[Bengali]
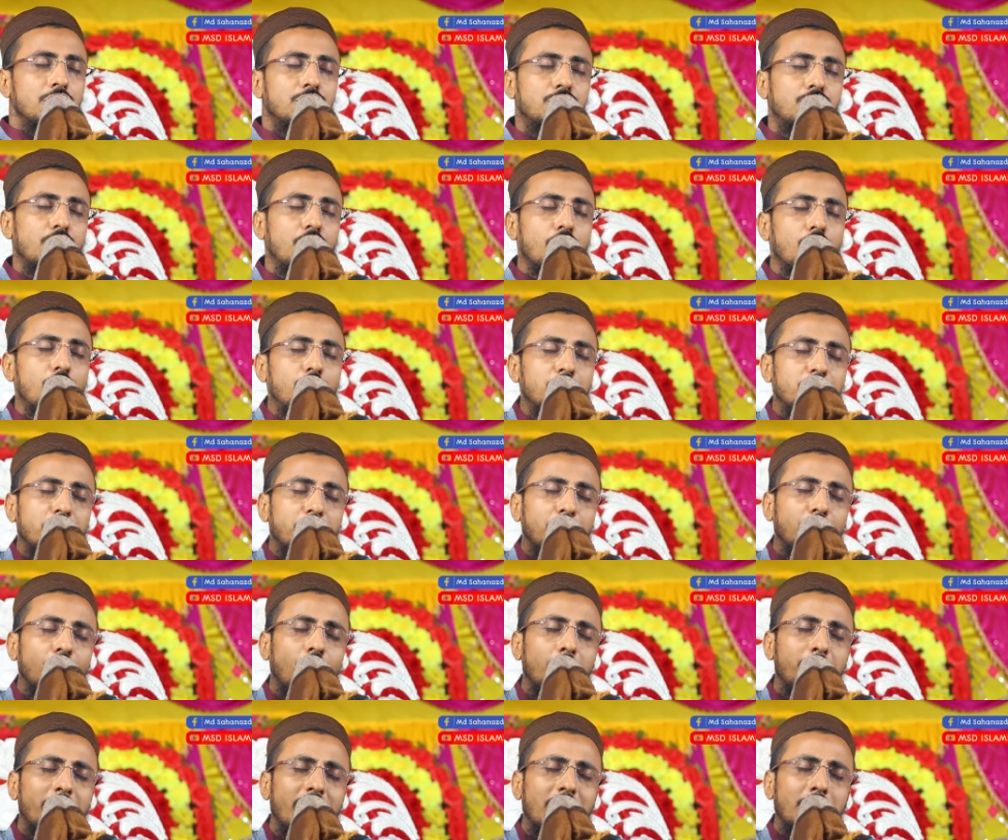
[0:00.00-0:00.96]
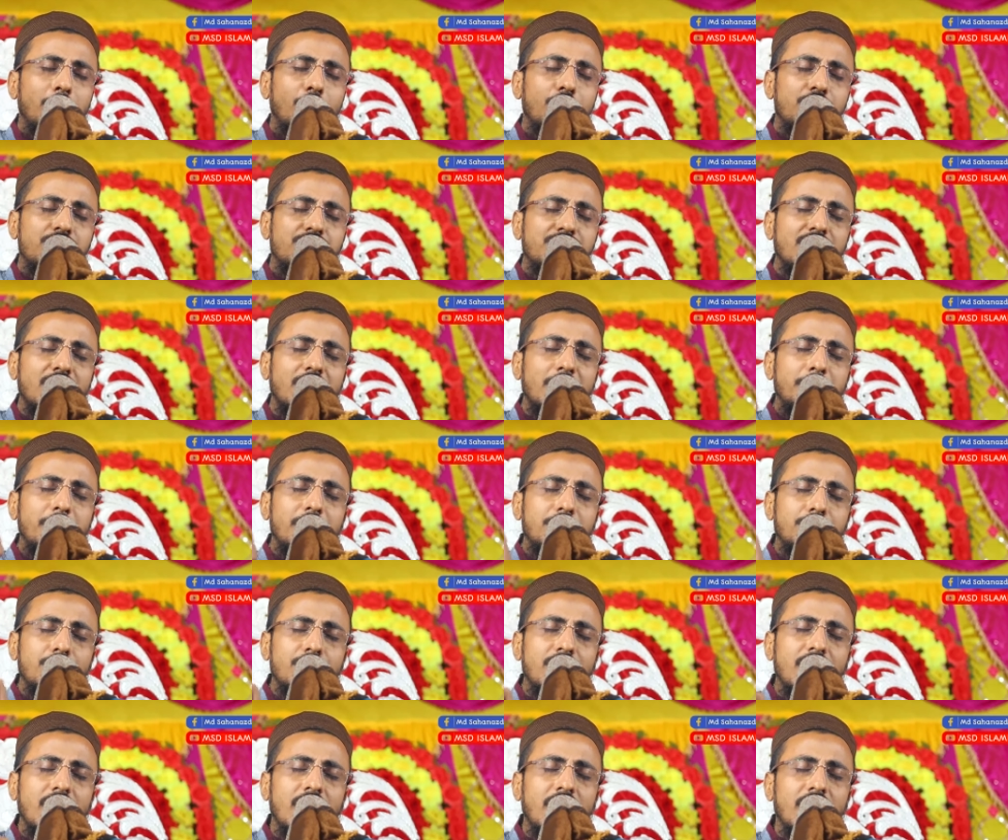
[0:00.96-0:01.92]
যখনই গমের বস্তা
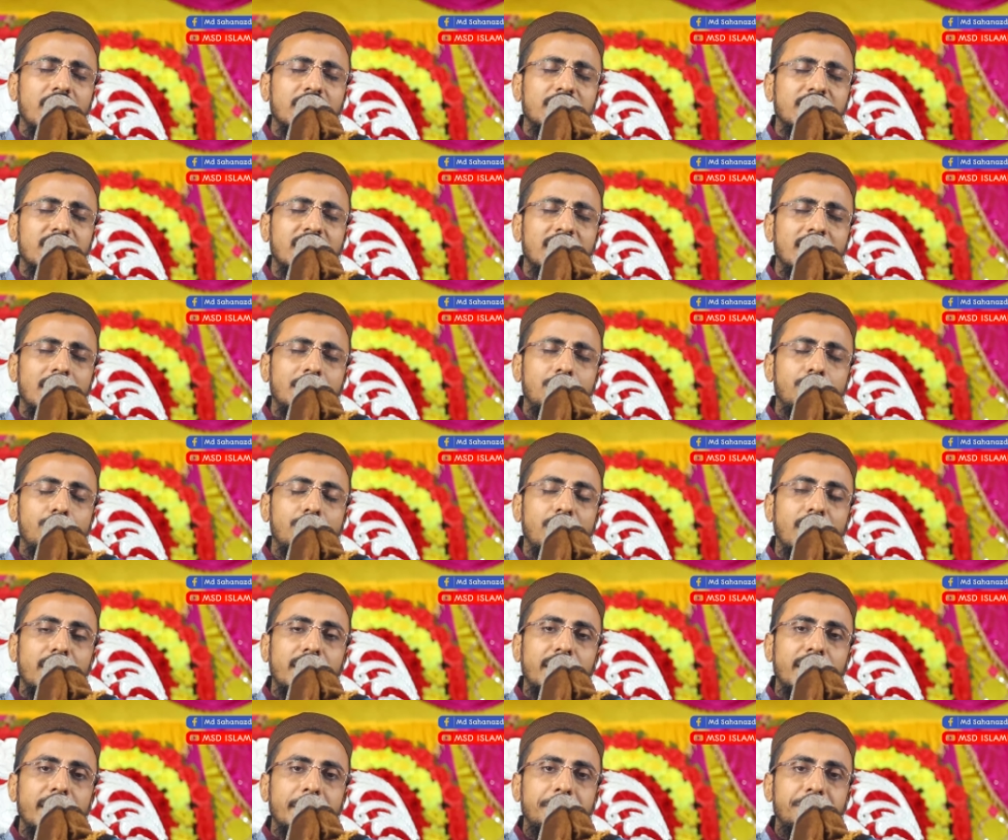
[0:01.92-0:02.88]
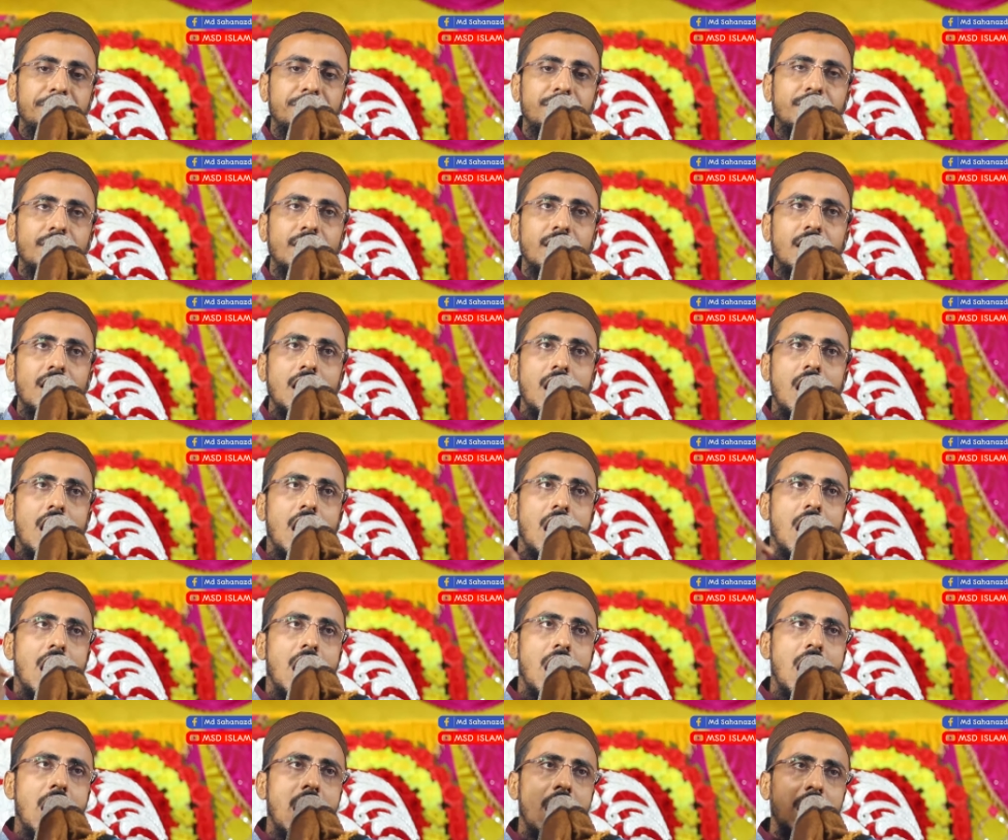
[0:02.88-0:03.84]
ভিতরে হাতখানা ঢোকালেন
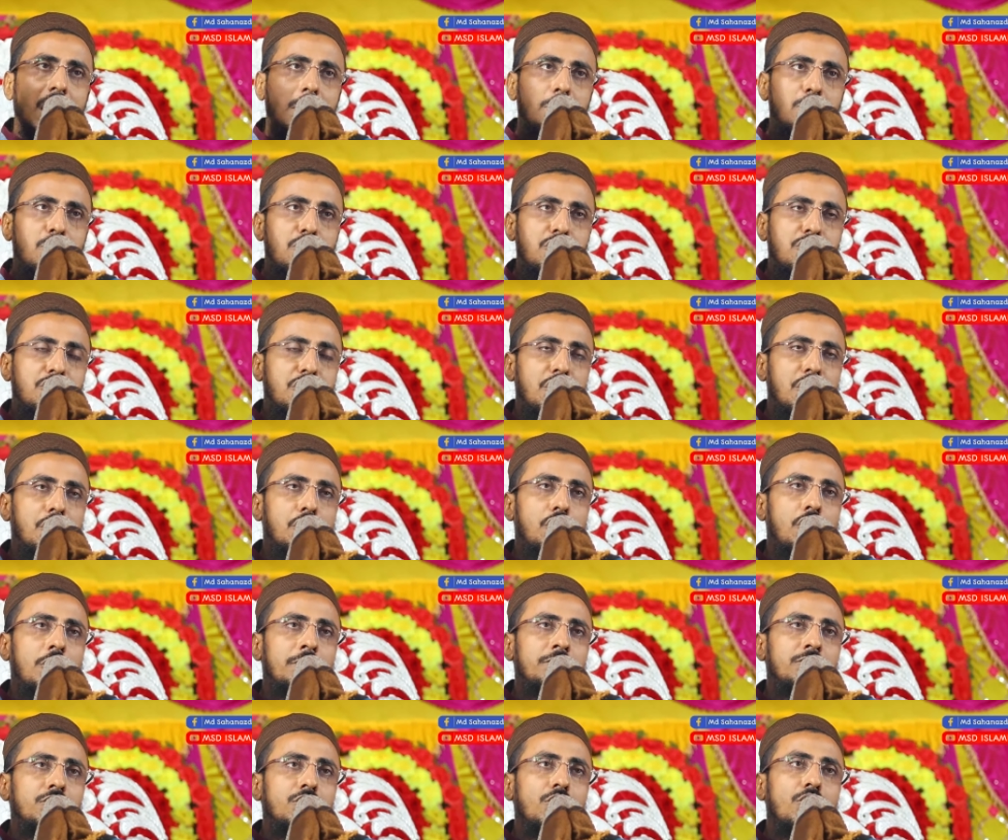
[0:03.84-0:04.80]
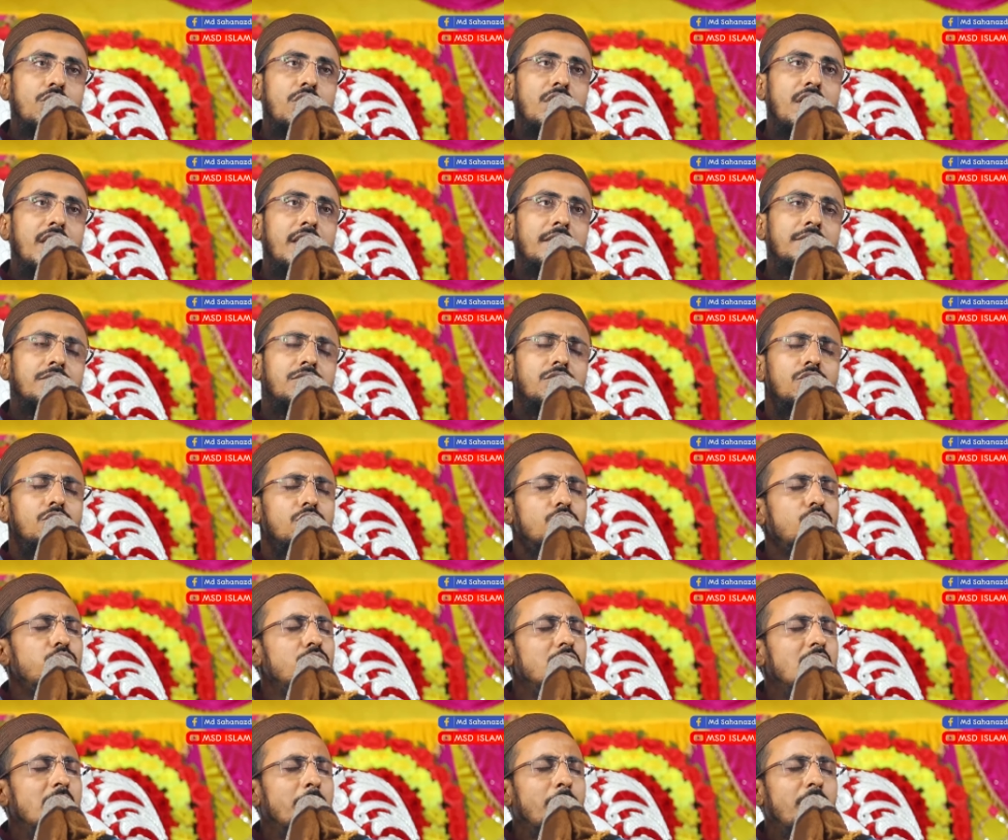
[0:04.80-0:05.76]
এক মুষ্টি গম তুললেন
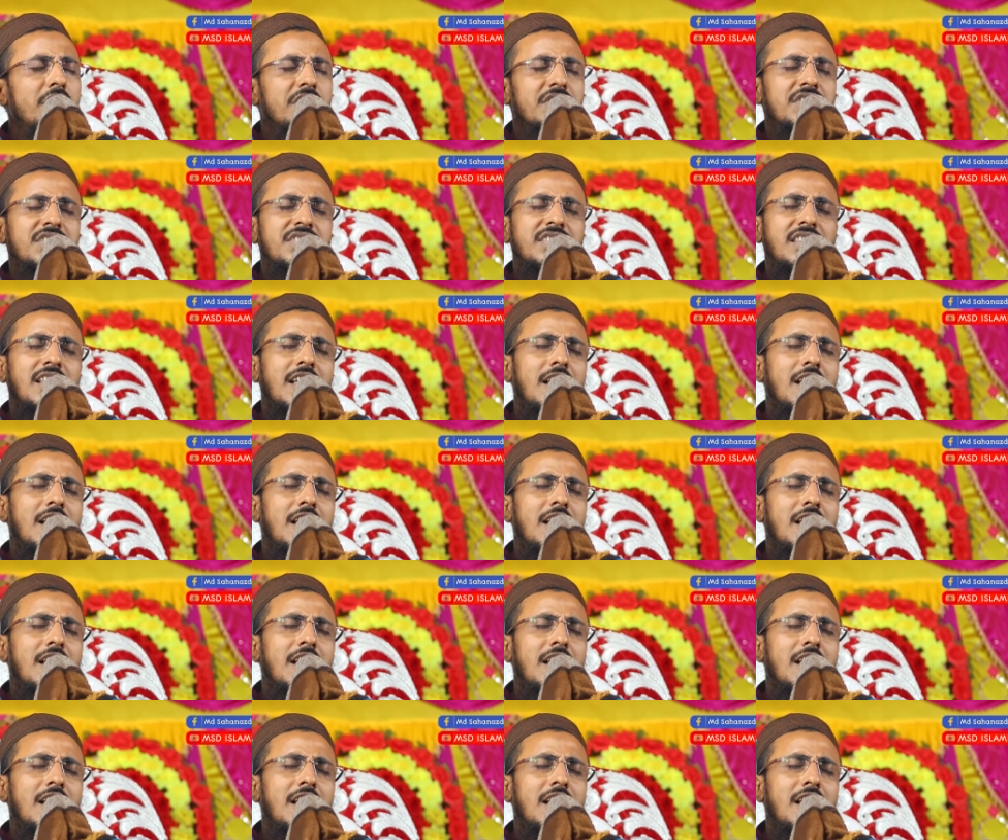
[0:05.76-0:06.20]
তুলে বলেন